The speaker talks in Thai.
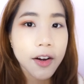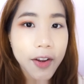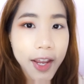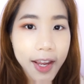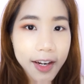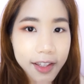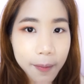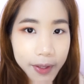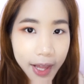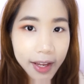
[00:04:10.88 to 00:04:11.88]
โอเคเดี๋ยวเติ้ง
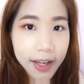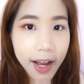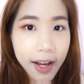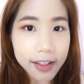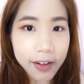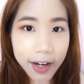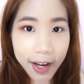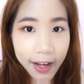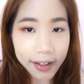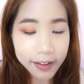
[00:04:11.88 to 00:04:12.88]
ไปแต่งอีกข้างนึงก่อนนะคะ